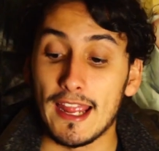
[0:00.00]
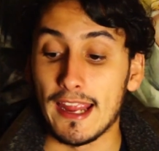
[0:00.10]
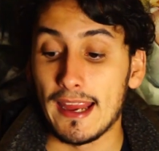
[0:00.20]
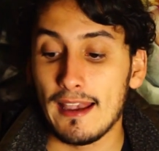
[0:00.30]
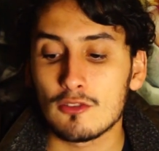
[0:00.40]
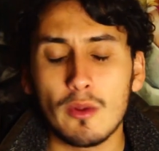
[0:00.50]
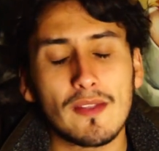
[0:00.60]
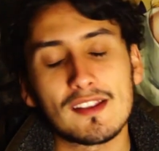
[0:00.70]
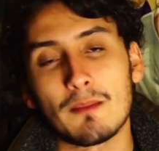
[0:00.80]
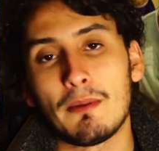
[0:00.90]
Eh, las
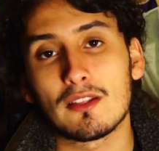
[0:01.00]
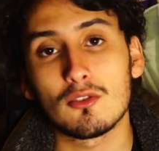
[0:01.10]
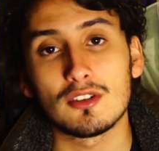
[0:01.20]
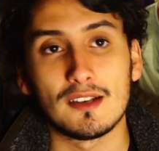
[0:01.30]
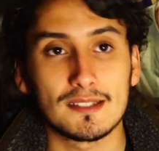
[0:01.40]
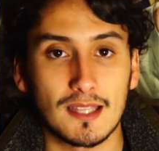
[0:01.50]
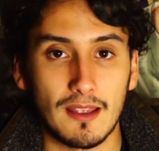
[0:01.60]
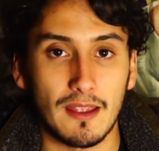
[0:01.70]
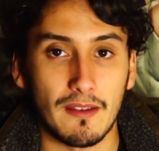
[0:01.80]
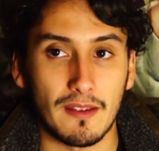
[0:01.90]
huellas de zapatos en
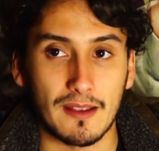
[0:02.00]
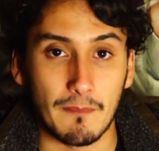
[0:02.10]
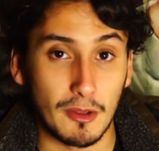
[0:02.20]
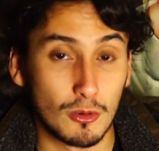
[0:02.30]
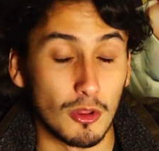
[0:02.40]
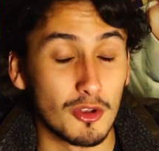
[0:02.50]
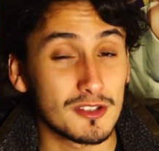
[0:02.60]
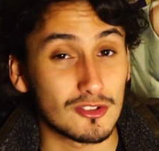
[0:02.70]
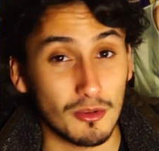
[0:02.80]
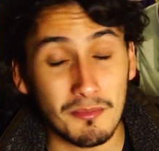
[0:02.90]
este capítulo
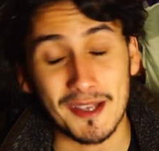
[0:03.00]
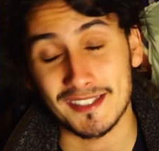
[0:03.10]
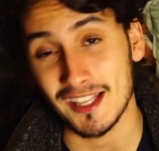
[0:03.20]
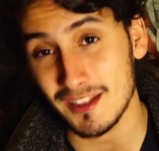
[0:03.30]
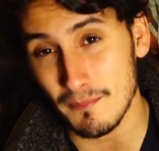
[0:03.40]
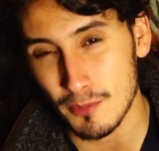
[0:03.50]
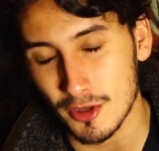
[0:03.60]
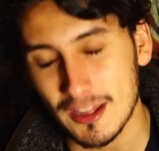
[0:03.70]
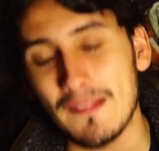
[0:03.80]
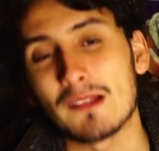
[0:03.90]
2 son bastante
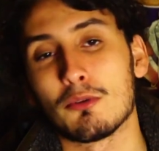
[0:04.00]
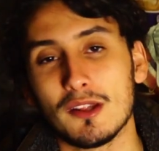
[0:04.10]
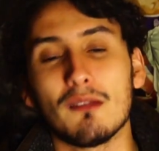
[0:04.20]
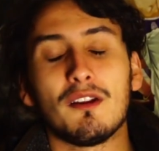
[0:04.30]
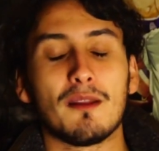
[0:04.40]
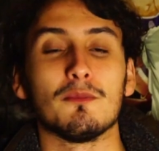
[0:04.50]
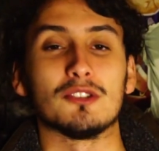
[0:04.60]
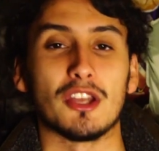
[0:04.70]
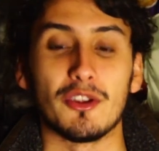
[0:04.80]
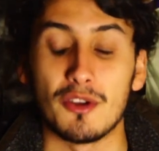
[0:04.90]
importantes, pero ahorita
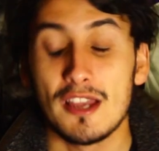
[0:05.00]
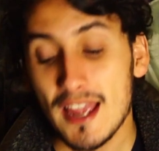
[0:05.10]
hablaremos de ello.